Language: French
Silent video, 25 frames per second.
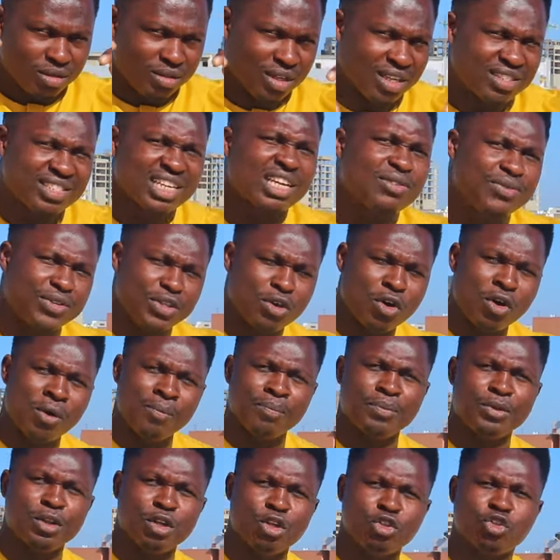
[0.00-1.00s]
Dans cette
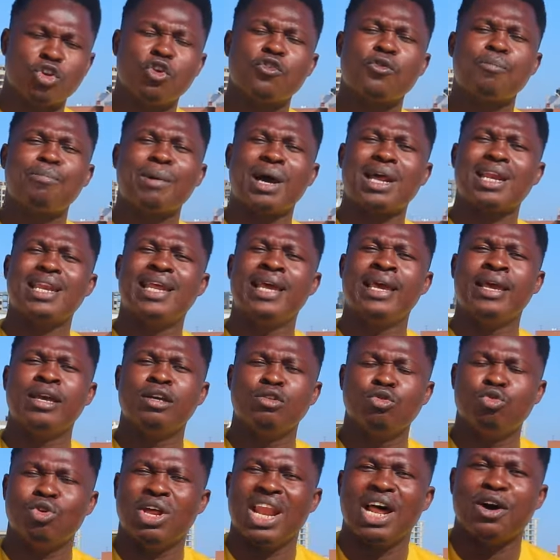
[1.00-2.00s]
vidéo, je vais vous parler
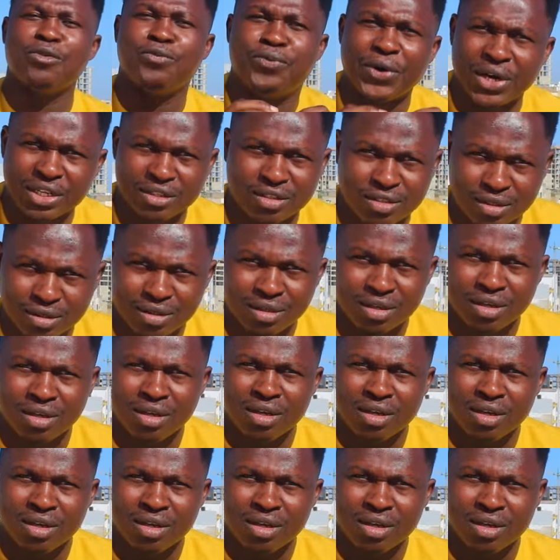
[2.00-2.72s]
de la vente.